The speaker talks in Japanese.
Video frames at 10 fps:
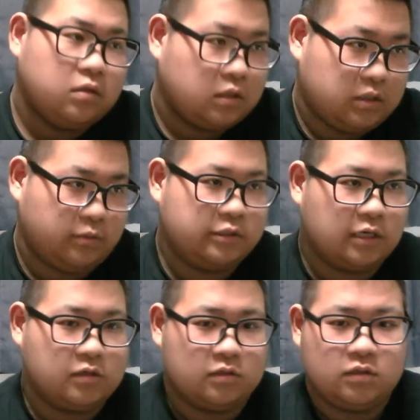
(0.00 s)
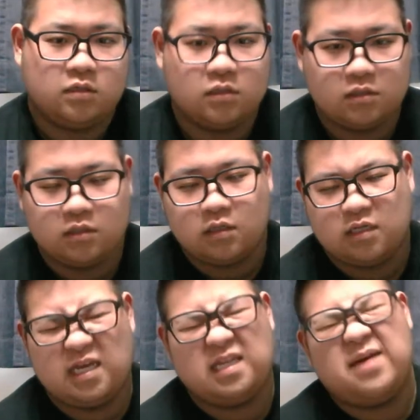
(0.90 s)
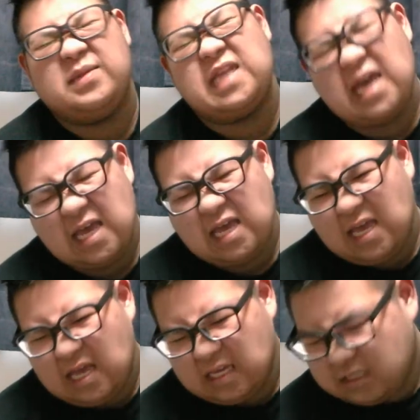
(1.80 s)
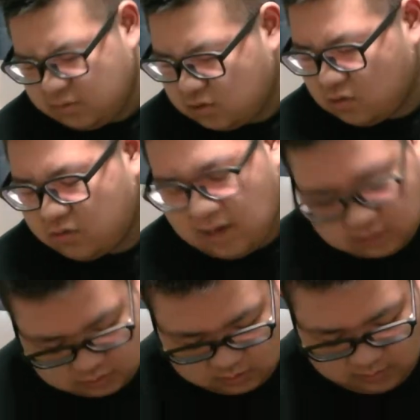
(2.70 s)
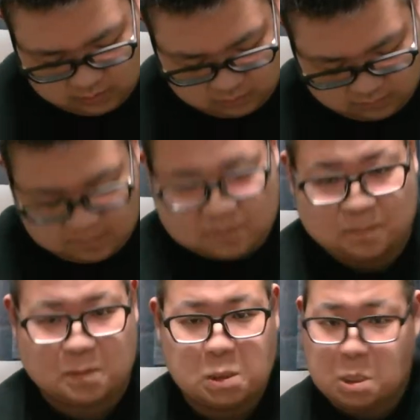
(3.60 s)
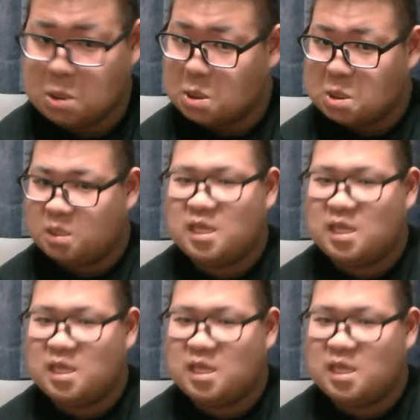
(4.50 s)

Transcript: 気持ち悪いややめて自分のこと悪く言うのやめよう